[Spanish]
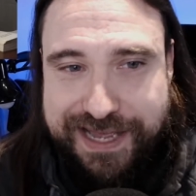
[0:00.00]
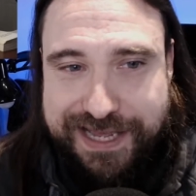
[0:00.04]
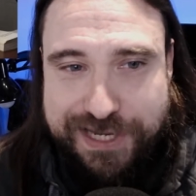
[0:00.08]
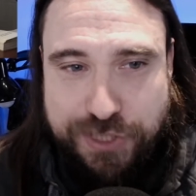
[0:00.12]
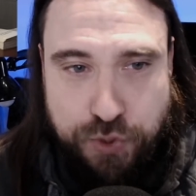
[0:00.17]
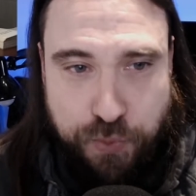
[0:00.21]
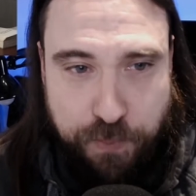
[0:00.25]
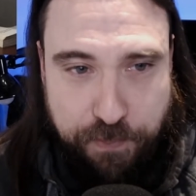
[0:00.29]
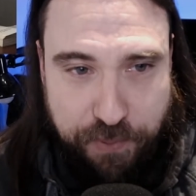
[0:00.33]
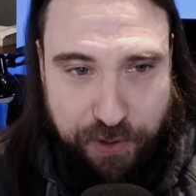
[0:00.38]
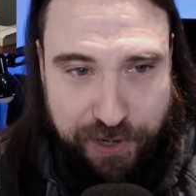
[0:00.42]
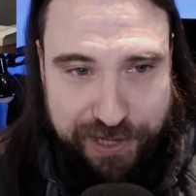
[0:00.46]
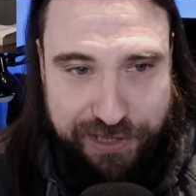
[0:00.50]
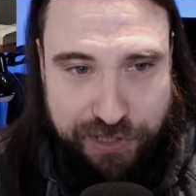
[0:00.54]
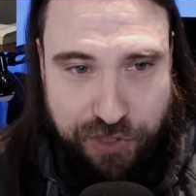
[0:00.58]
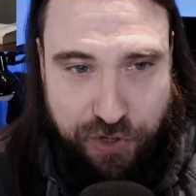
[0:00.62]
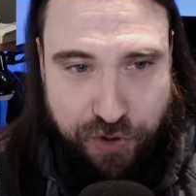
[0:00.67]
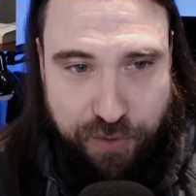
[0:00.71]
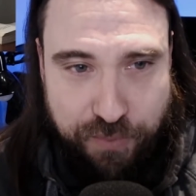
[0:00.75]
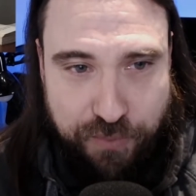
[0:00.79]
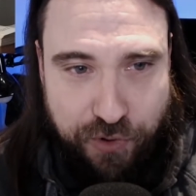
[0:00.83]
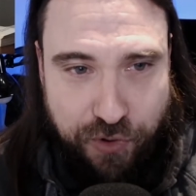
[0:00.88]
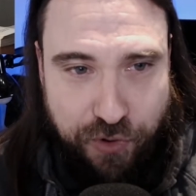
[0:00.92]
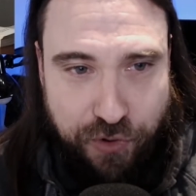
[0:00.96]
Es un poquito
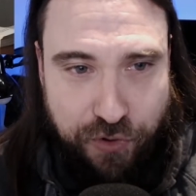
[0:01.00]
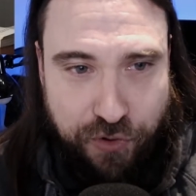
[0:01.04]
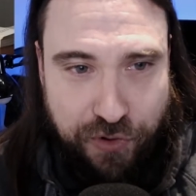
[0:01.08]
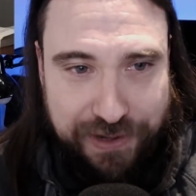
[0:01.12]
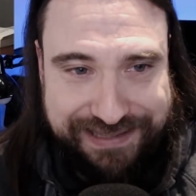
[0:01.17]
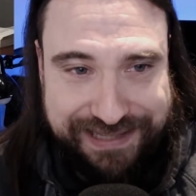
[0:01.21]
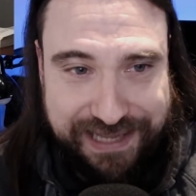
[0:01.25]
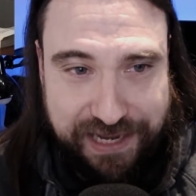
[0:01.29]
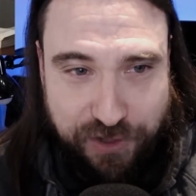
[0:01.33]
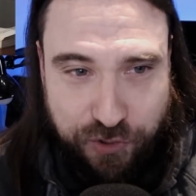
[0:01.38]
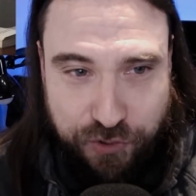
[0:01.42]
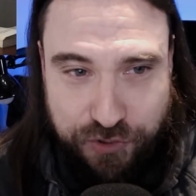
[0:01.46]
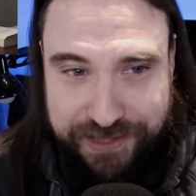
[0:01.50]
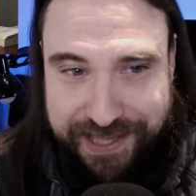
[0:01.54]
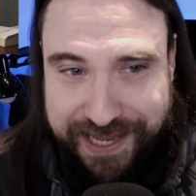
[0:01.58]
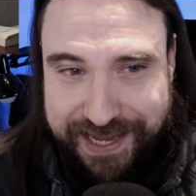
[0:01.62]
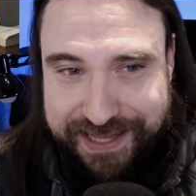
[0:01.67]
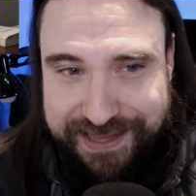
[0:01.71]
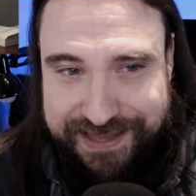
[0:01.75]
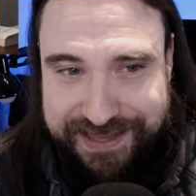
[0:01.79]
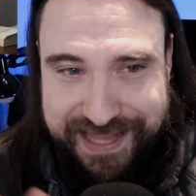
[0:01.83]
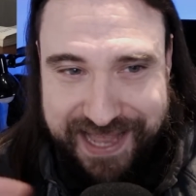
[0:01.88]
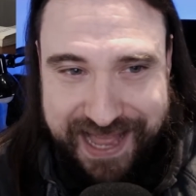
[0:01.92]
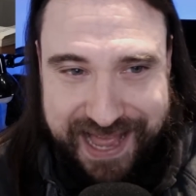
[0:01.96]
como Attack on
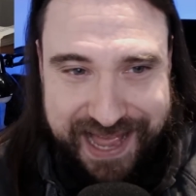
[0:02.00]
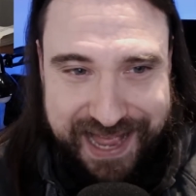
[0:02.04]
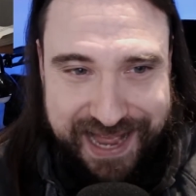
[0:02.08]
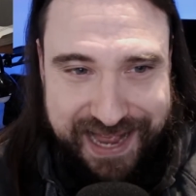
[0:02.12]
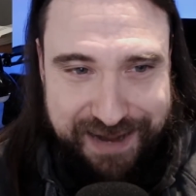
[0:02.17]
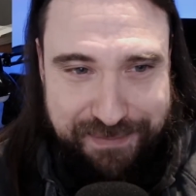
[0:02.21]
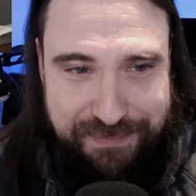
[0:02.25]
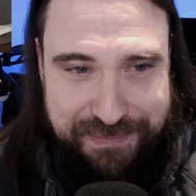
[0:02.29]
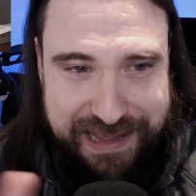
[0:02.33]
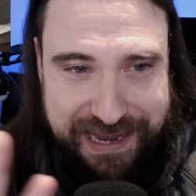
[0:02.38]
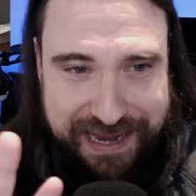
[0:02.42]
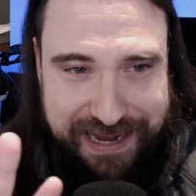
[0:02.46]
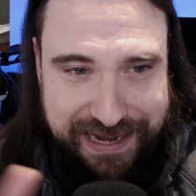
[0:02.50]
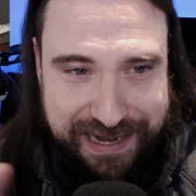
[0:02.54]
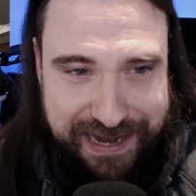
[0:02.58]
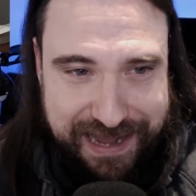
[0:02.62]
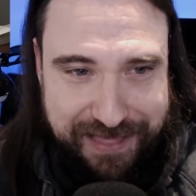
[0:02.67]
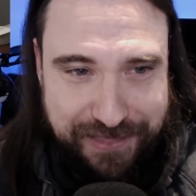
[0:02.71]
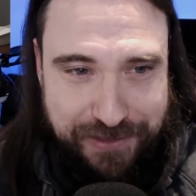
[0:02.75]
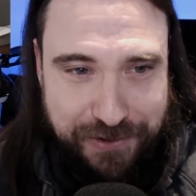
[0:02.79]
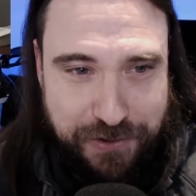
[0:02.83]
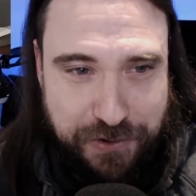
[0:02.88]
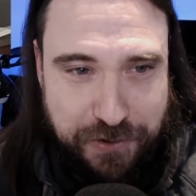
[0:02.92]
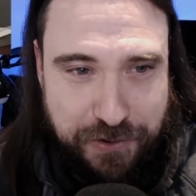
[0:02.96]
Titan
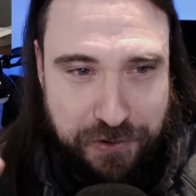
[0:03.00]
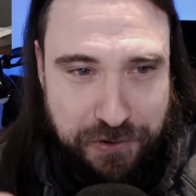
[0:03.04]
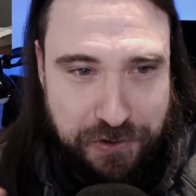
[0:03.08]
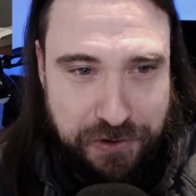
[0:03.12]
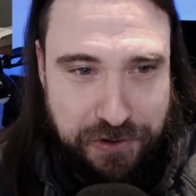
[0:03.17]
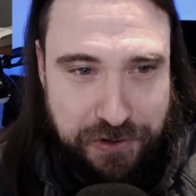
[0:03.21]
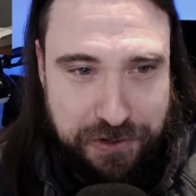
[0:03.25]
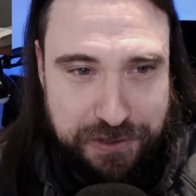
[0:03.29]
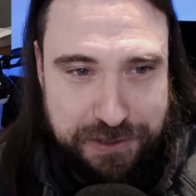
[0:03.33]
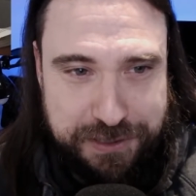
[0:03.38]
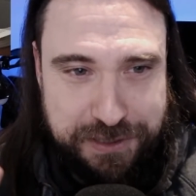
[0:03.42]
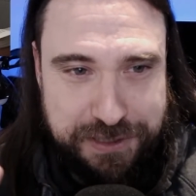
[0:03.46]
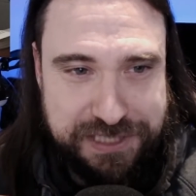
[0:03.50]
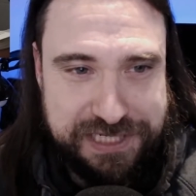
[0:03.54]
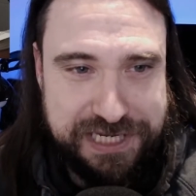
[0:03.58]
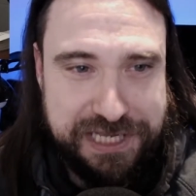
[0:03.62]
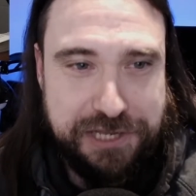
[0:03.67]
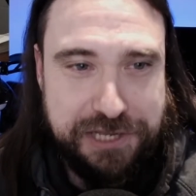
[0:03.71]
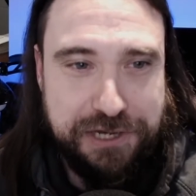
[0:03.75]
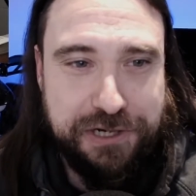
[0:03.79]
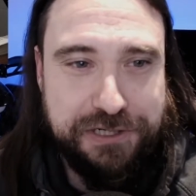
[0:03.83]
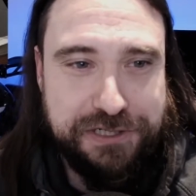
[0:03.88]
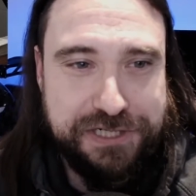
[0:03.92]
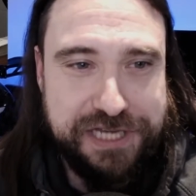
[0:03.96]
mezclado con
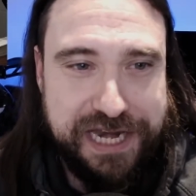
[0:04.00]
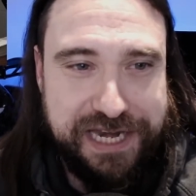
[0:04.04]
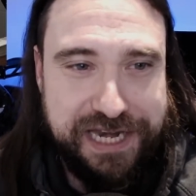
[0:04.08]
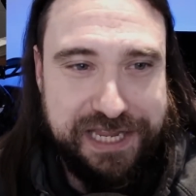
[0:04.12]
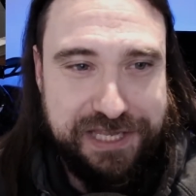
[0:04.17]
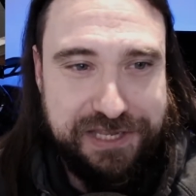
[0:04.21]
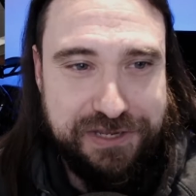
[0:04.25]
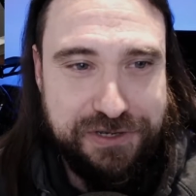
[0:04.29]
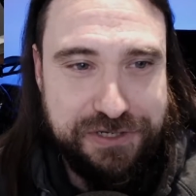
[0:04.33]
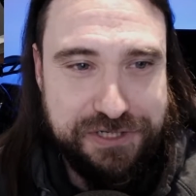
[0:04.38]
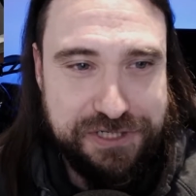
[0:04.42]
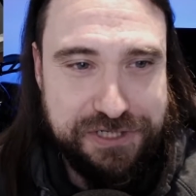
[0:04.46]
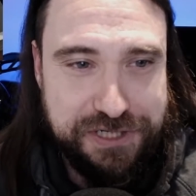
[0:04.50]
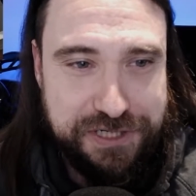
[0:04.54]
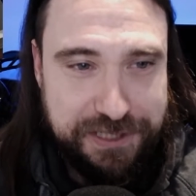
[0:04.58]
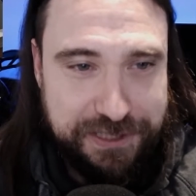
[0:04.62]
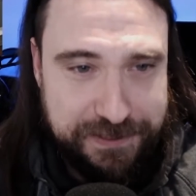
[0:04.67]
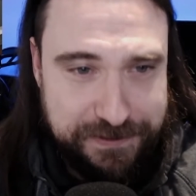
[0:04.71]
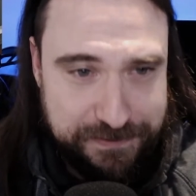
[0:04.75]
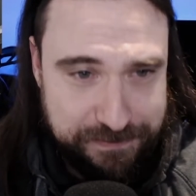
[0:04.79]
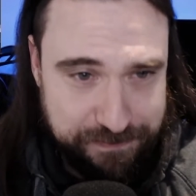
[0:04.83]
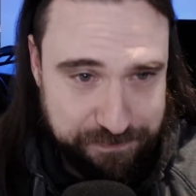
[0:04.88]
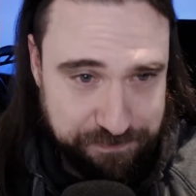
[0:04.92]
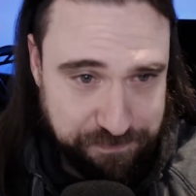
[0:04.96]
Señor de los Anillos
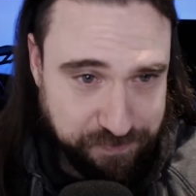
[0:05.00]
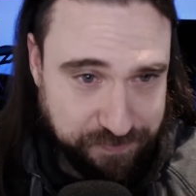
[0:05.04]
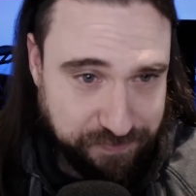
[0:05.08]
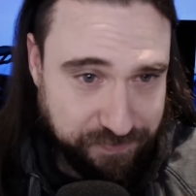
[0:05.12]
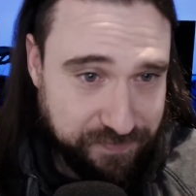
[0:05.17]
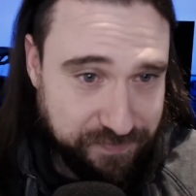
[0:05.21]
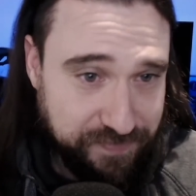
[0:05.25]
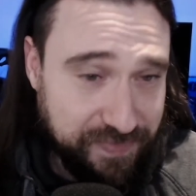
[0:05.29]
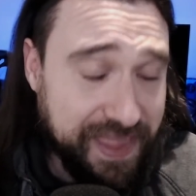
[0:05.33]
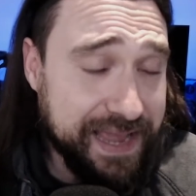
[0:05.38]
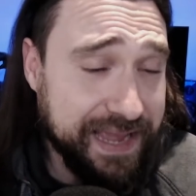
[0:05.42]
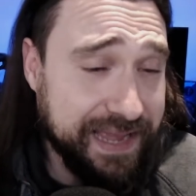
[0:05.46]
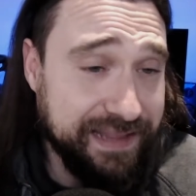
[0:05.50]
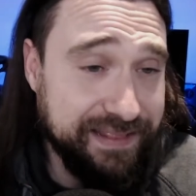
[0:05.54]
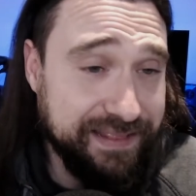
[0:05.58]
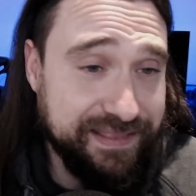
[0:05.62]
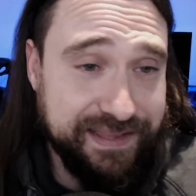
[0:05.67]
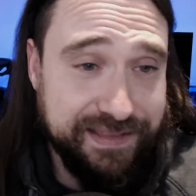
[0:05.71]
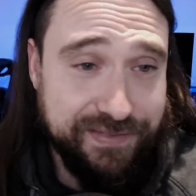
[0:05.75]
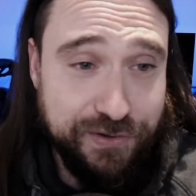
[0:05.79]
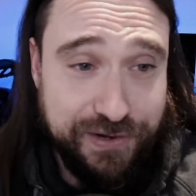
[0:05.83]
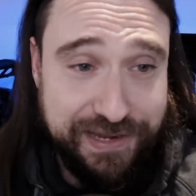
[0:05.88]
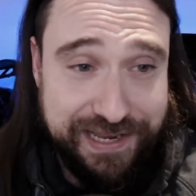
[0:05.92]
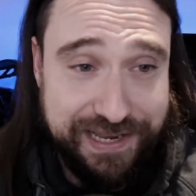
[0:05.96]
que
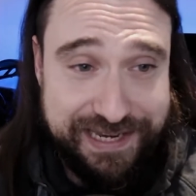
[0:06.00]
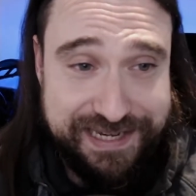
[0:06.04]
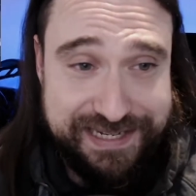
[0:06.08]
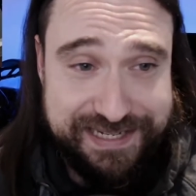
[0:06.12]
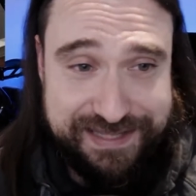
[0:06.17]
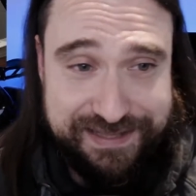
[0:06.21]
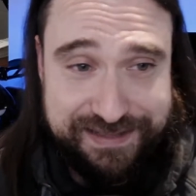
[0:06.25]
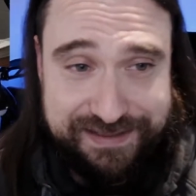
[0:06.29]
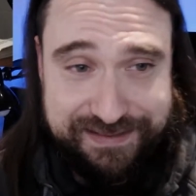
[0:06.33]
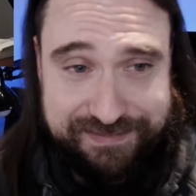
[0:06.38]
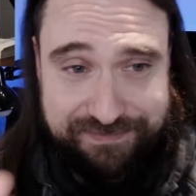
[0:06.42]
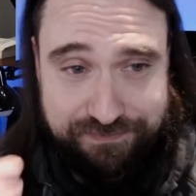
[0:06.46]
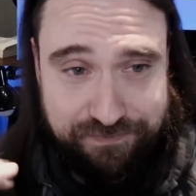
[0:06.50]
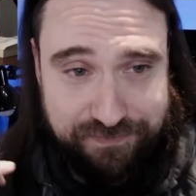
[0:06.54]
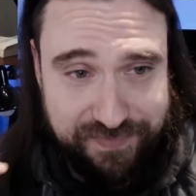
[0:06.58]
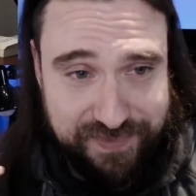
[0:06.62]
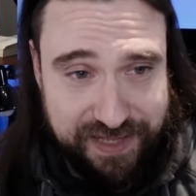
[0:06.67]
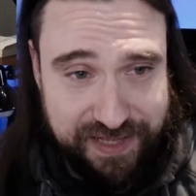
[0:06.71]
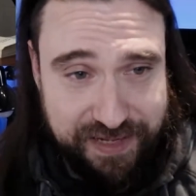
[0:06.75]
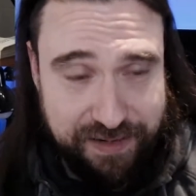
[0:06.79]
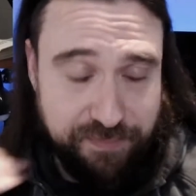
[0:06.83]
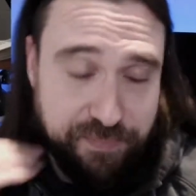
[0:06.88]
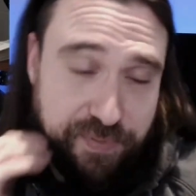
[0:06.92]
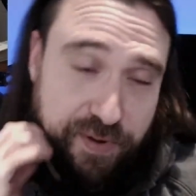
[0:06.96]
entiendo que es
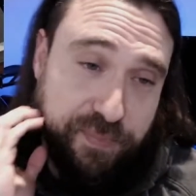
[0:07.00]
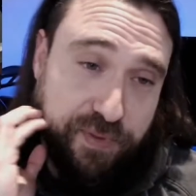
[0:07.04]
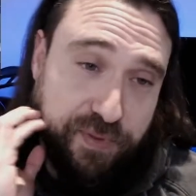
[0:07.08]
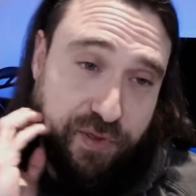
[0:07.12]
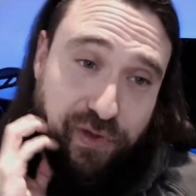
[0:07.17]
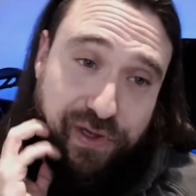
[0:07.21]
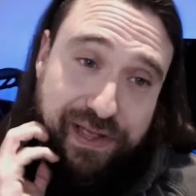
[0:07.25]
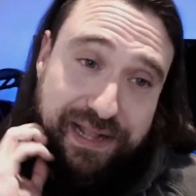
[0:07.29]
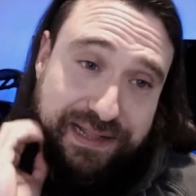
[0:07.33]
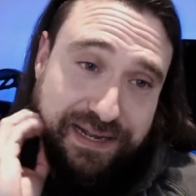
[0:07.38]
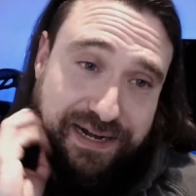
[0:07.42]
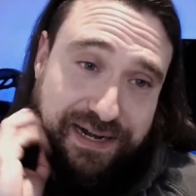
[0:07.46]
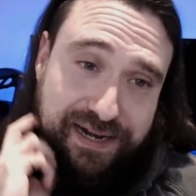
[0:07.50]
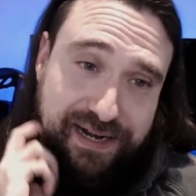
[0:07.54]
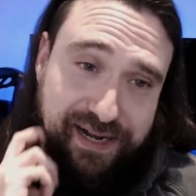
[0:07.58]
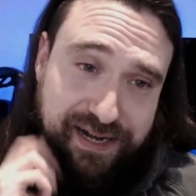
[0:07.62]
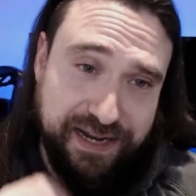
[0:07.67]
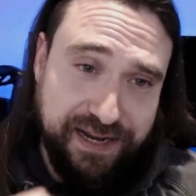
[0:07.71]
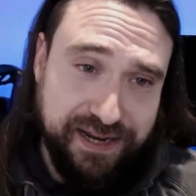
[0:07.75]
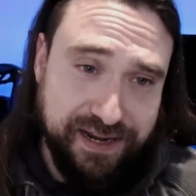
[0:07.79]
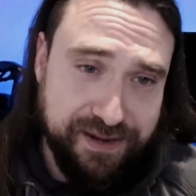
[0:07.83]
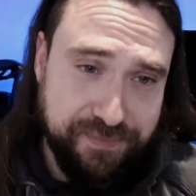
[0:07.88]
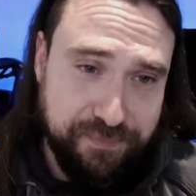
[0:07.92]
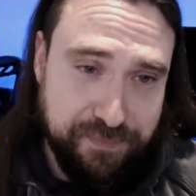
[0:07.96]
del propio el del
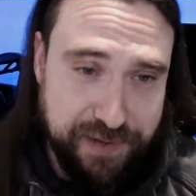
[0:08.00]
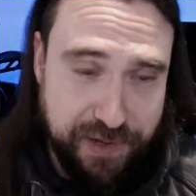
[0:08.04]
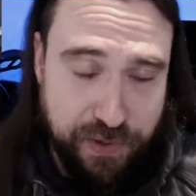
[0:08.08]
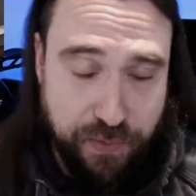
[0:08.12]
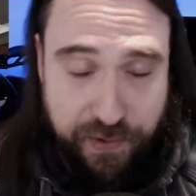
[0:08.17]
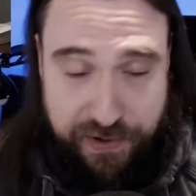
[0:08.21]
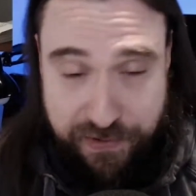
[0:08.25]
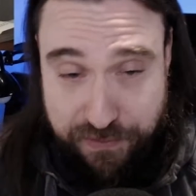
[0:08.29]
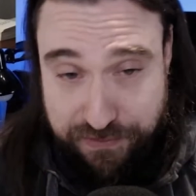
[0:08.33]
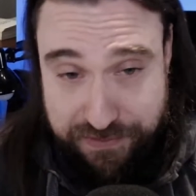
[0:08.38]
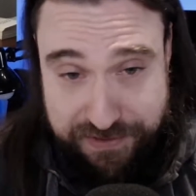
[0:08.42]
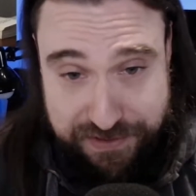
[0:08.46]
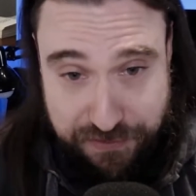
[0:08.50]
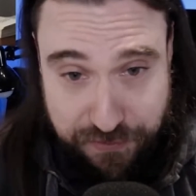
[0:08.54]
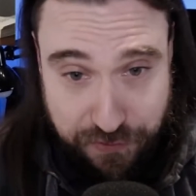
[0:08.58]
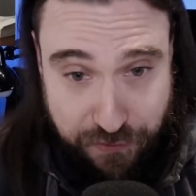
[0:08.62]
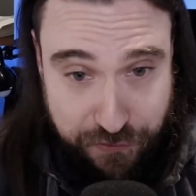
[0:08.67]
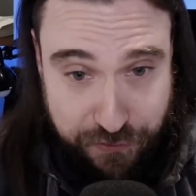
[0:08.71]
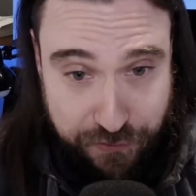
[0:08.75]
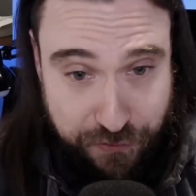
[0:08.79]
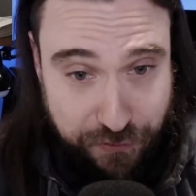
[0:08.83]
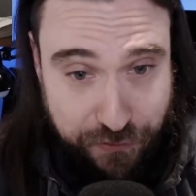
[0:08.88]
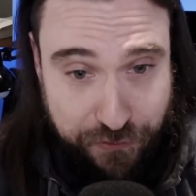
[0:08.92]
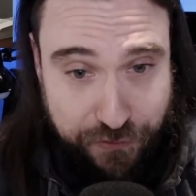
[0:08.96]
ring, pero bueno, no,
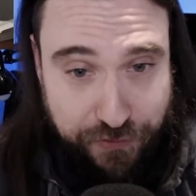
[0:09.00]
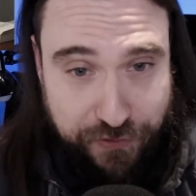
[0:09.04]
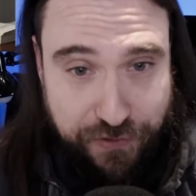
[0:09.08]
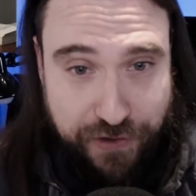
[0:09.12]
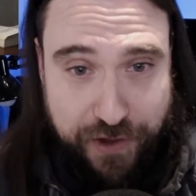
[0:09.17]
no, no la